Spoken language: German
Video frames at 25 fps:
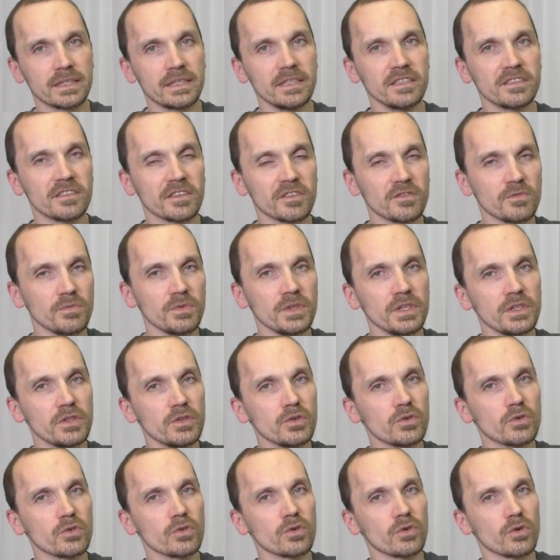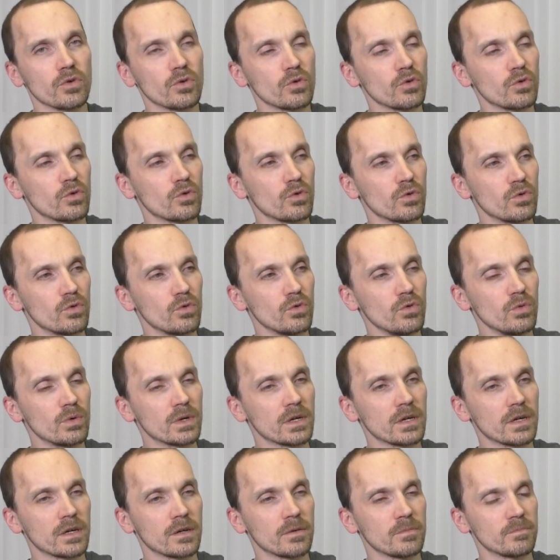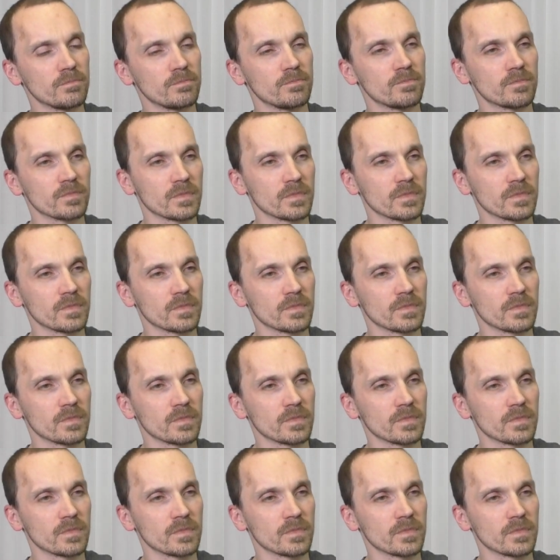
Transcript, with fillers: dieses Video über,